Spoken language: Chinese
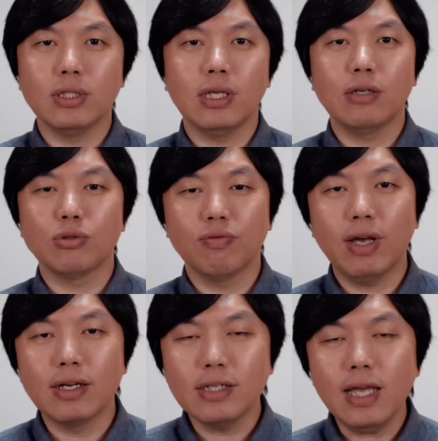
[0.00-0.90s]
现在就是
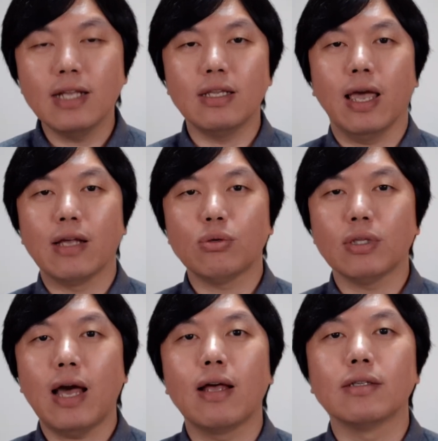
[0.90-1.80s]
为了这一点，所
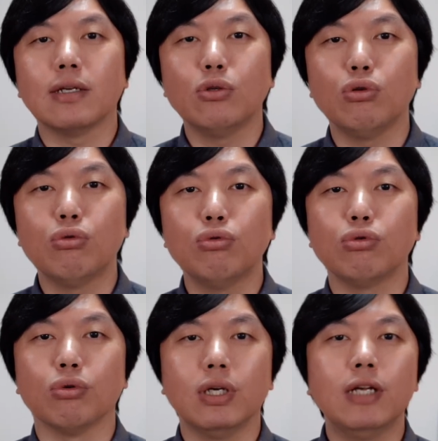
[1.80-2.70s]
以大量在去库
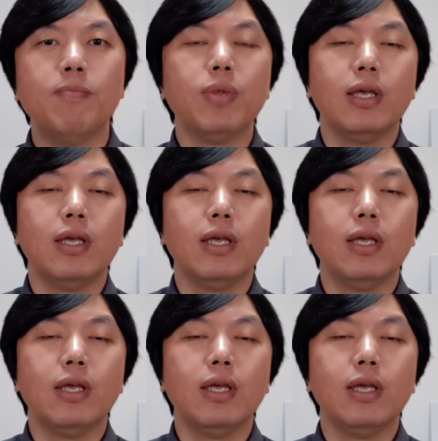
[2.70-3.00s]
存。